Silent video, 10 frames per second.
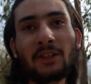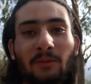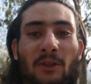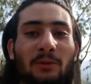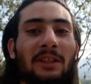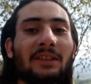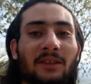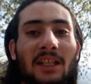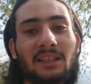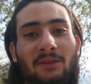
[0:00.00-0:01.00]
बैक टू माय यूट्यूब चैनल
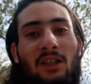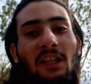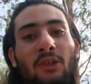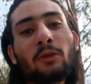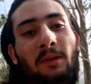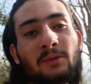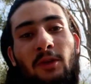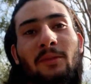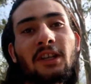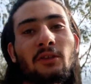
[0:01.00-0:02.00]
विदेंद्र ब्लॉग आई होप आप
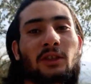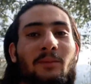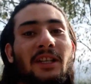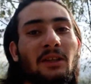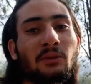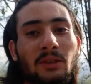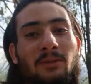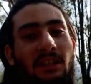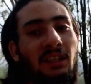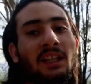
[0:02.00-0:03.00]
सभी बढ़िया होंगे बढ़िया होने
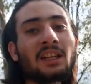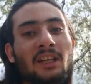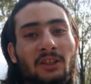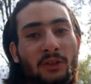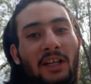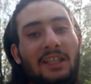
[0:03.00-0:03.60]
भी चाहिए तो